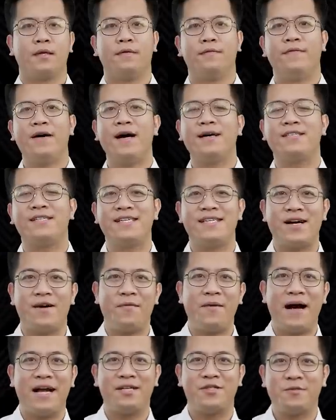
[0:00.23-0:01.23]
Vâng, xin chào các
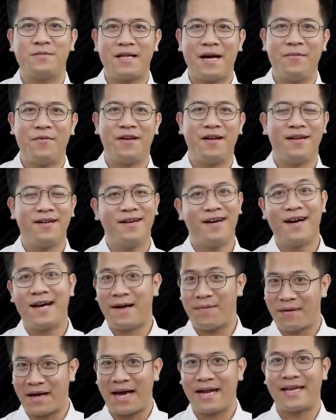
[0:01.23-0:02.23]
bạn, chúng ta một lần nữa
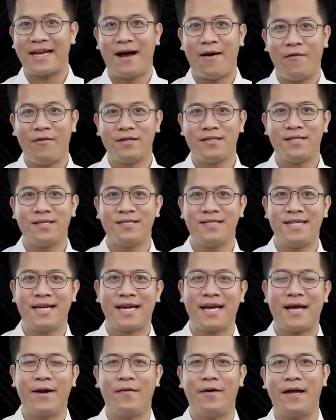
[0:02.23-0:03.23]
gặp lại nhau ở chương
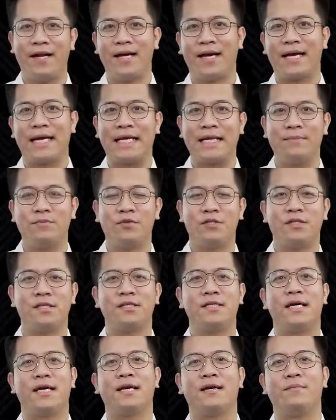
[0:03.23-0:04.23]
trình Q and A, một chương
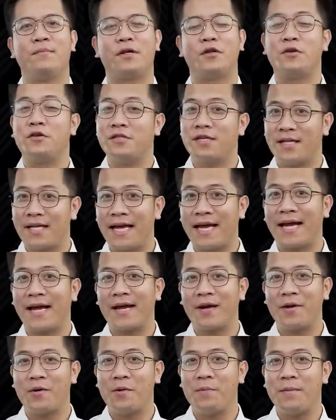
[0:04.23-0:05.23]
trình mà tôi rất thích.
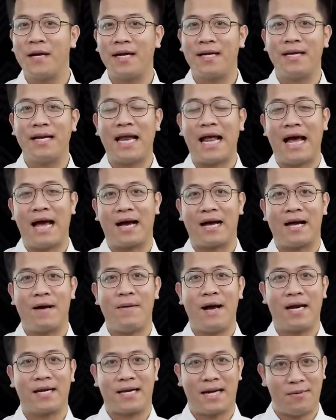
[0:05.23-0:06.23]
Không biết là các
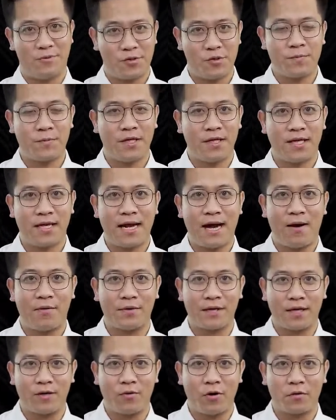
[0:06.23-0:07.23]
bạn cảm xúc như thế nào
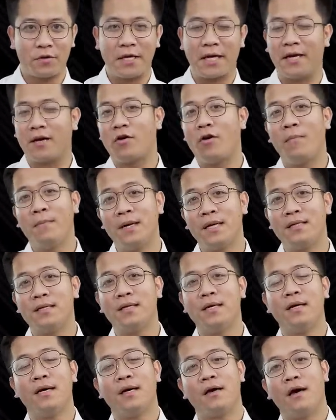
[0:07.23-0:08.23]
thì có thể comment
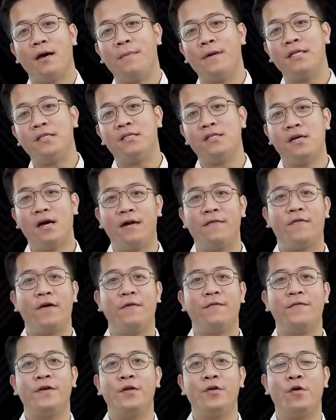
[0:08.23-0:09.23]
ở bên dưới
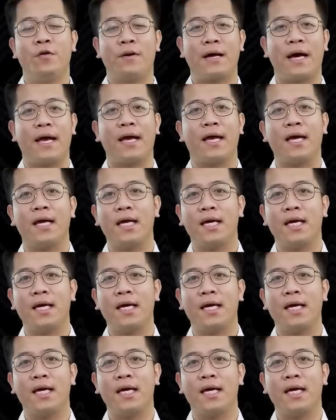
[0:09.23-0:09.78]
phần video này.